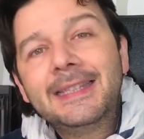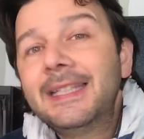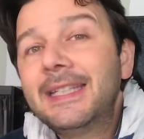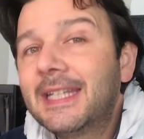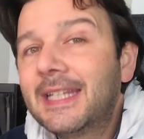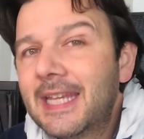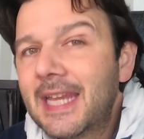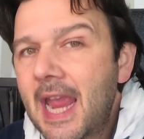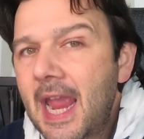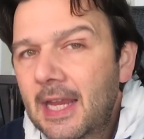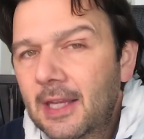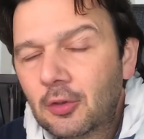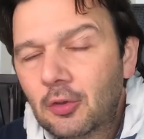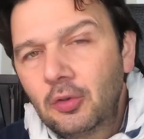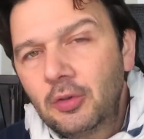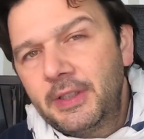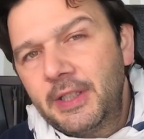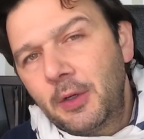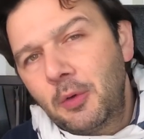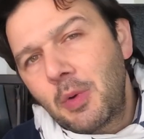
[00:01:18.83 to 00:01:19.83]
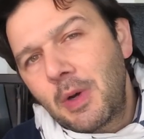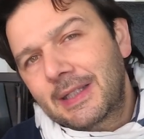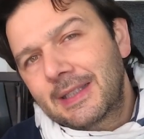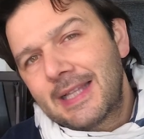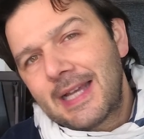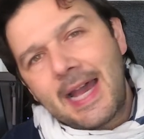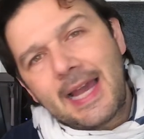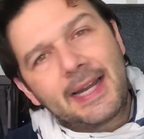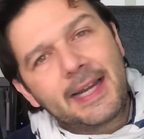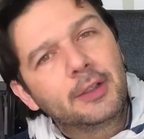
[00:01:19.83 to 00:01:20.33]
ti chiedo di
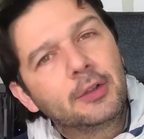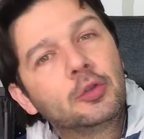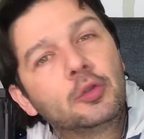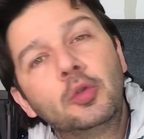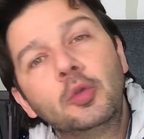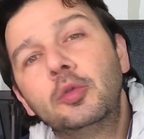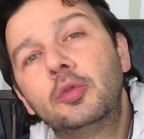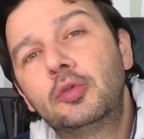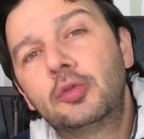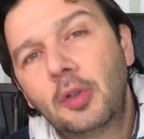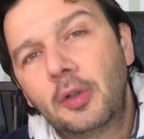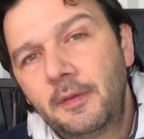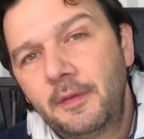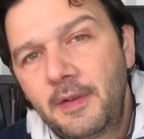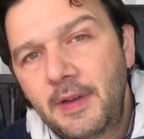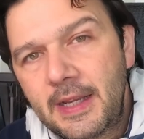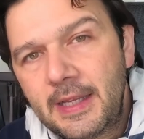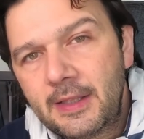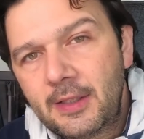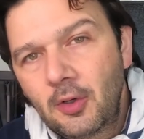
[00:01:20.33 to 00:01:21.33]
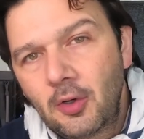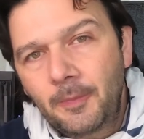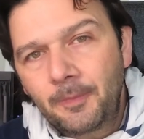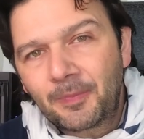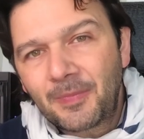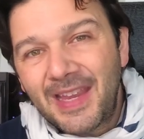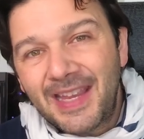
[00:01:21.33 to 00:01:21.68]
guardare tutto il video